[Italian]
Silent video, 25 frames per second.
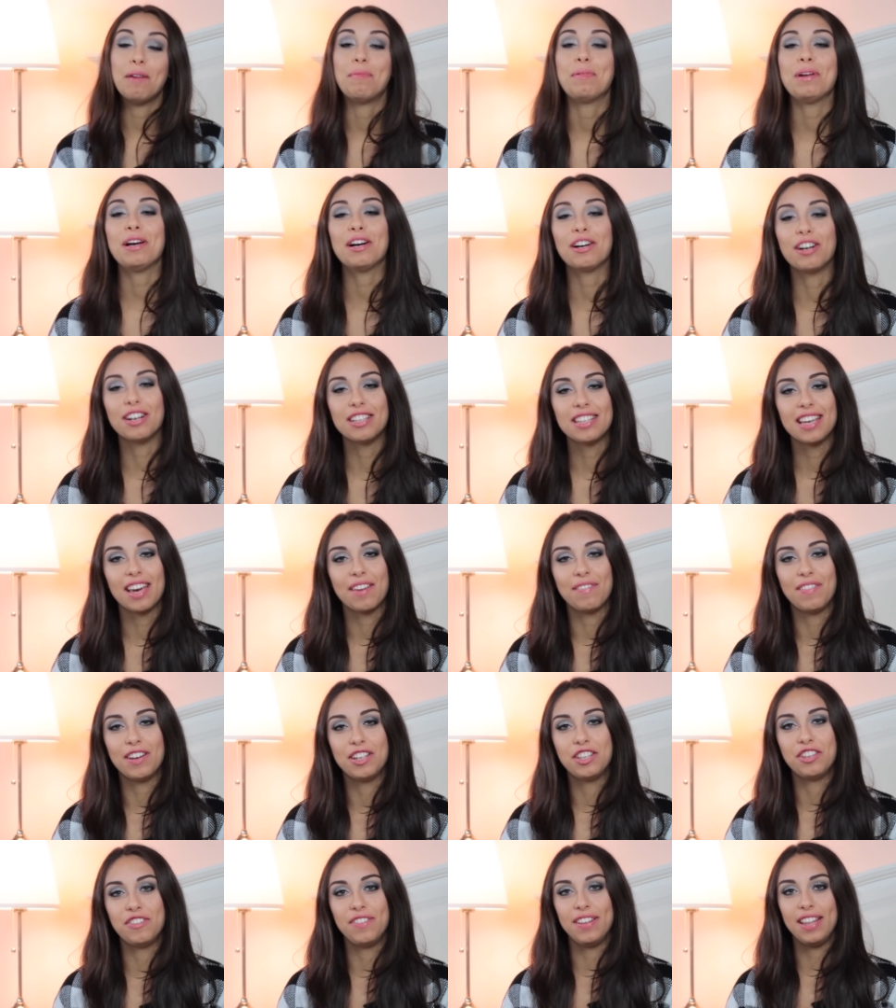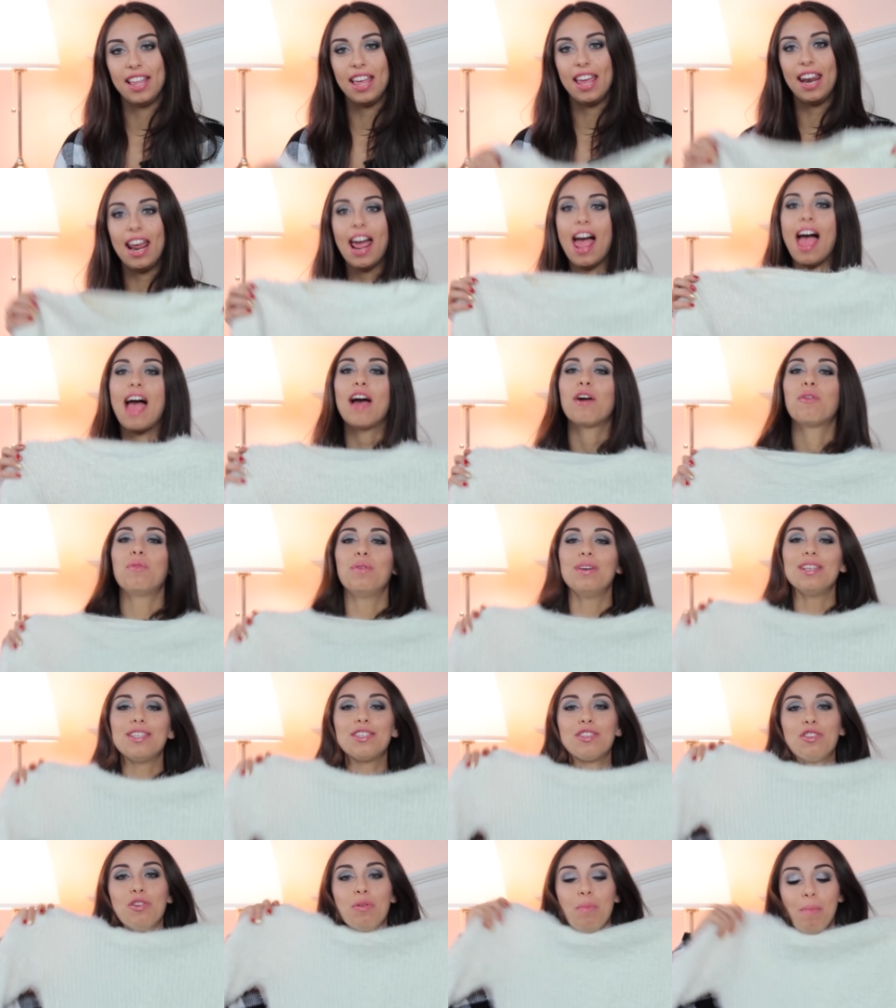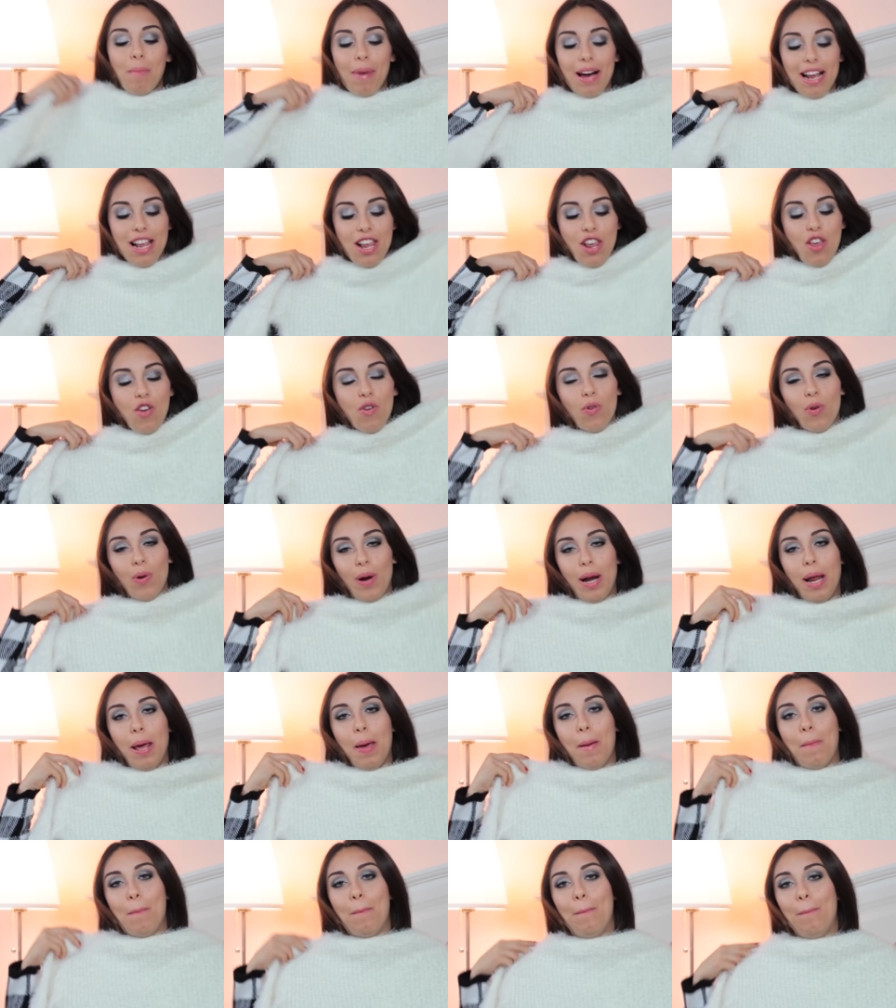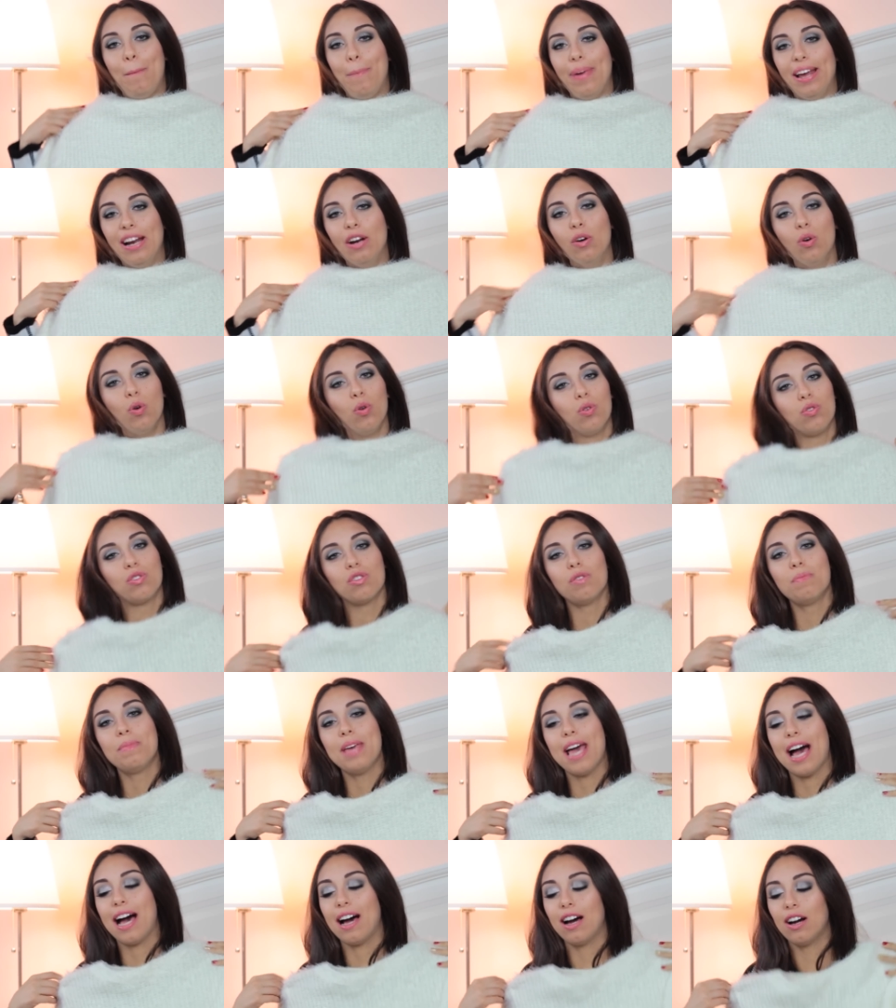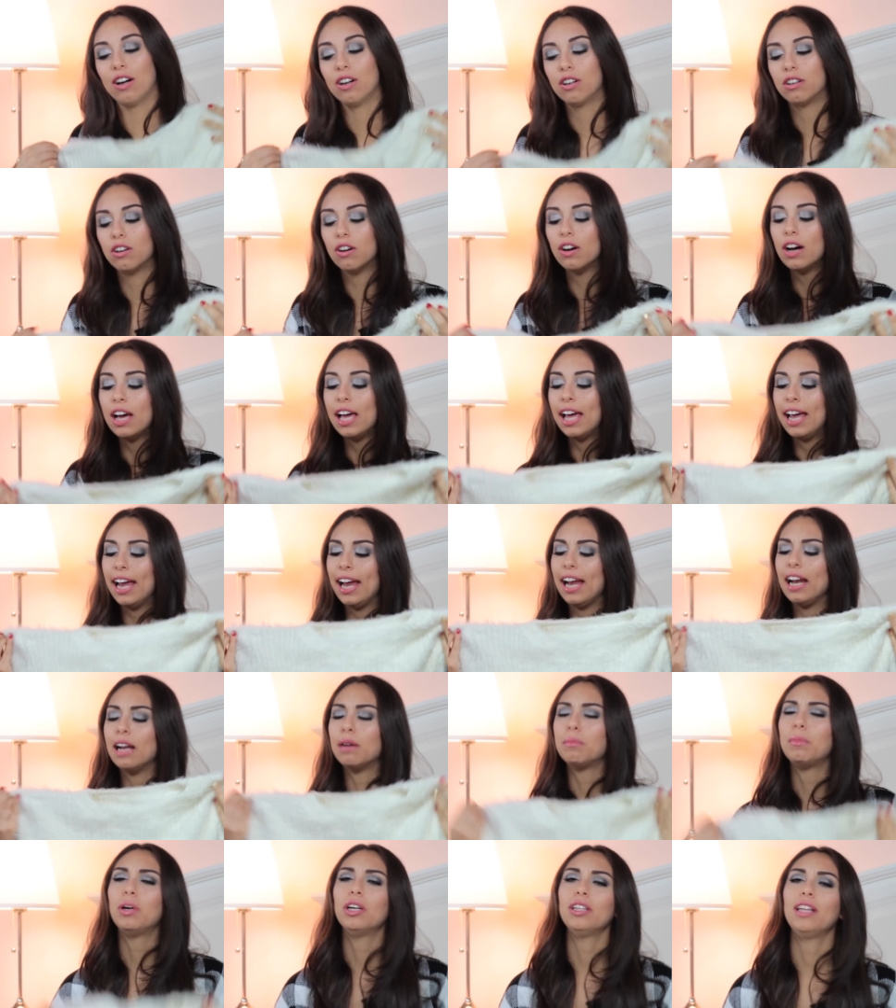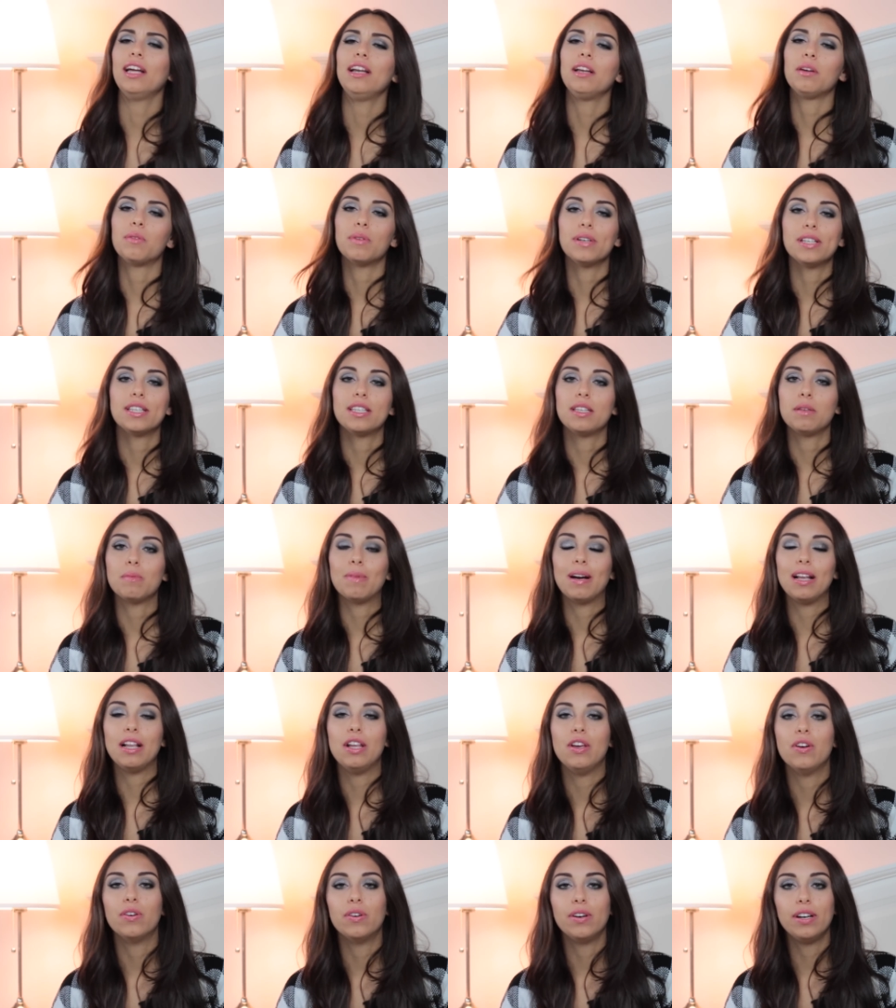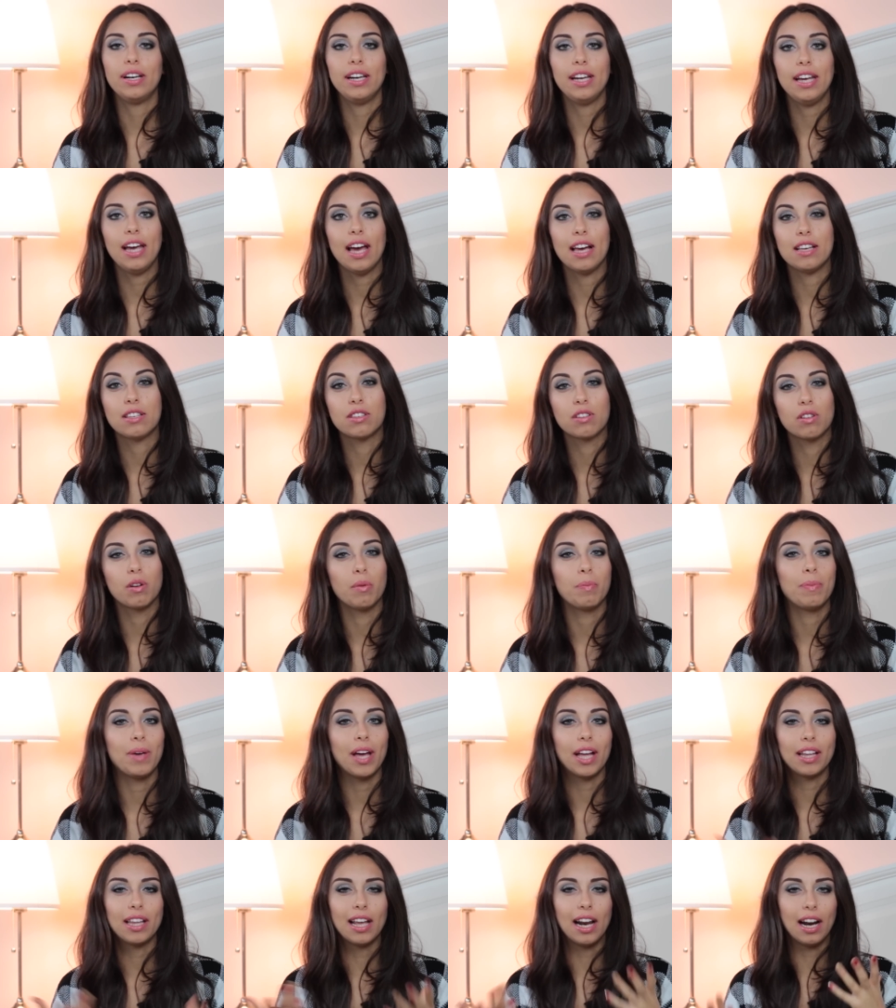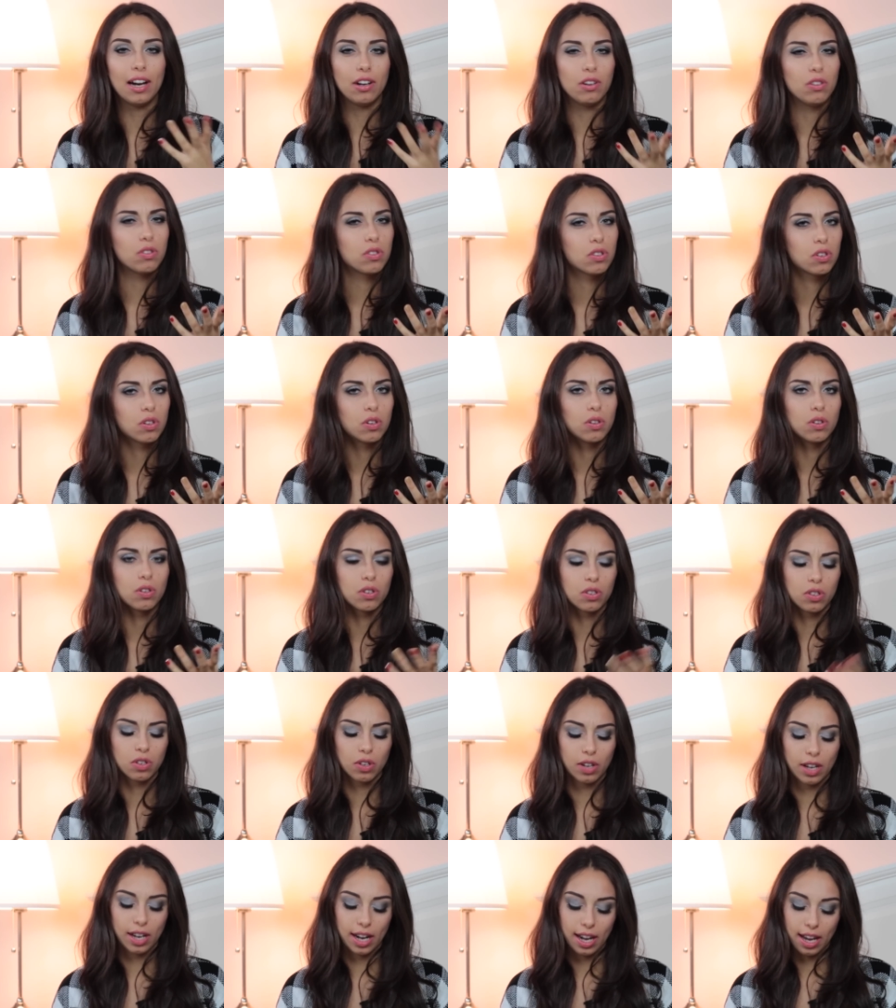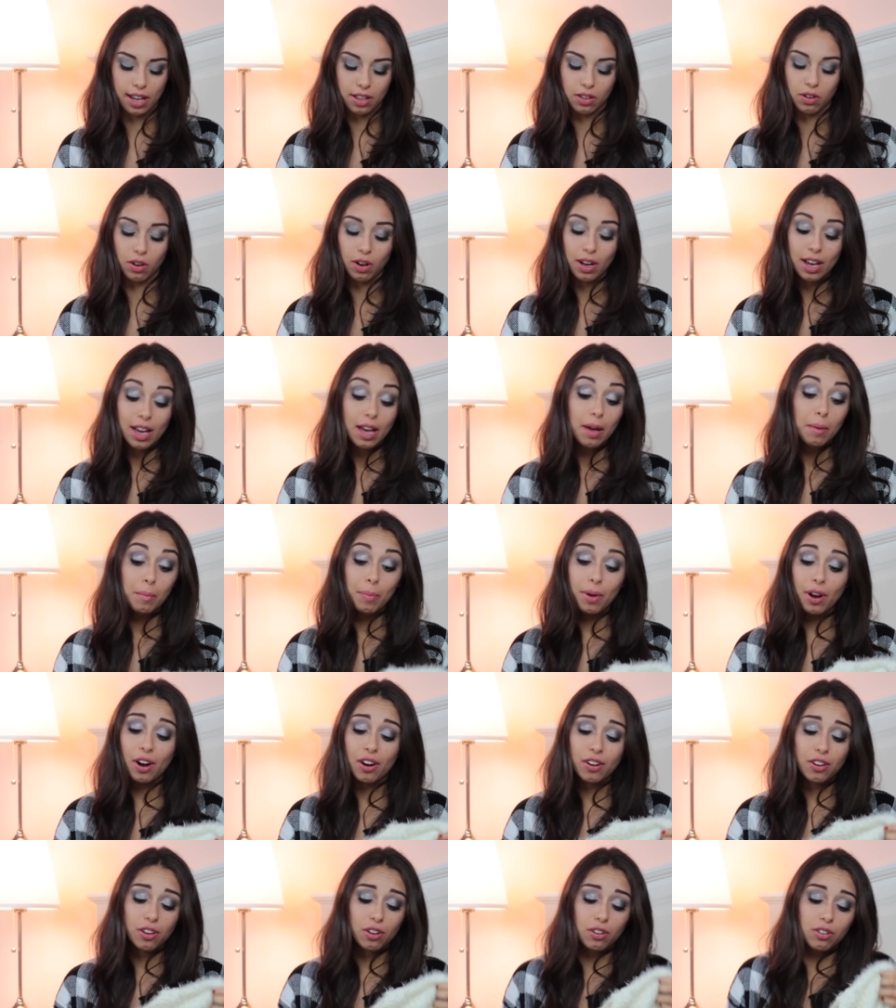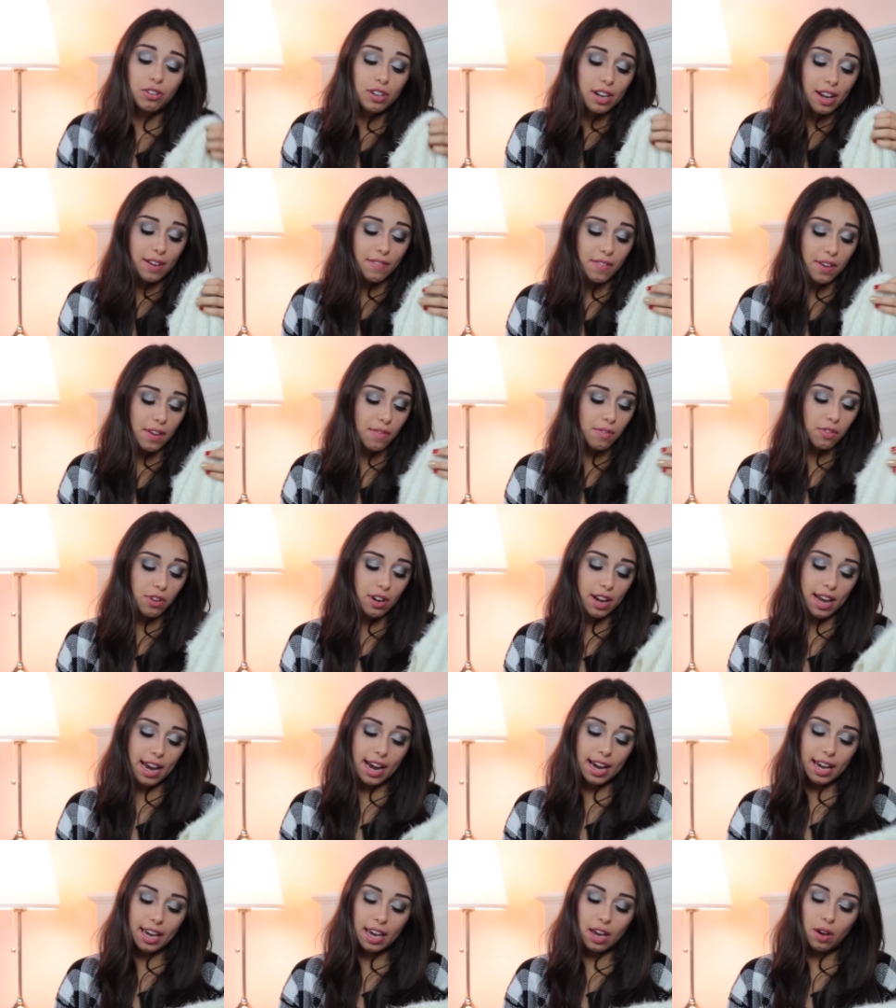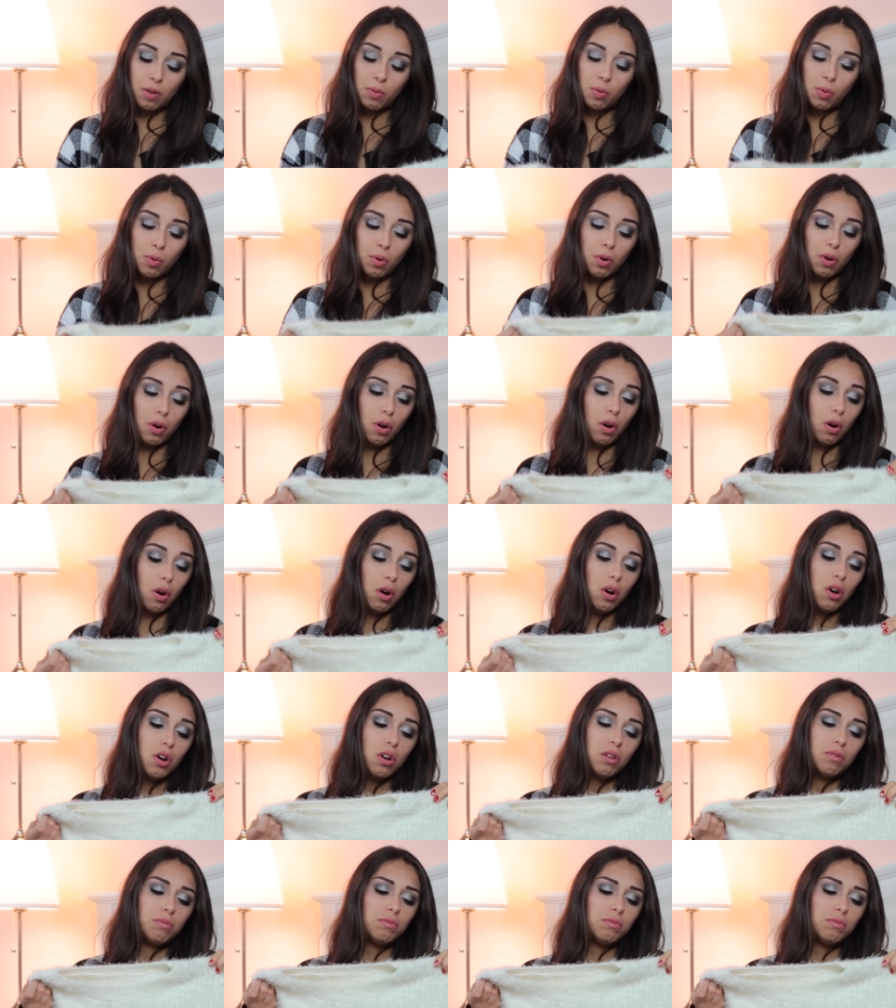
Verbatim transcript: la prima cosa che vi faccio vedere è questo maglione peloso bianco e la moda di questi maglioni è scoppiata l'anno scorso credo però io non ne avevo neanche uno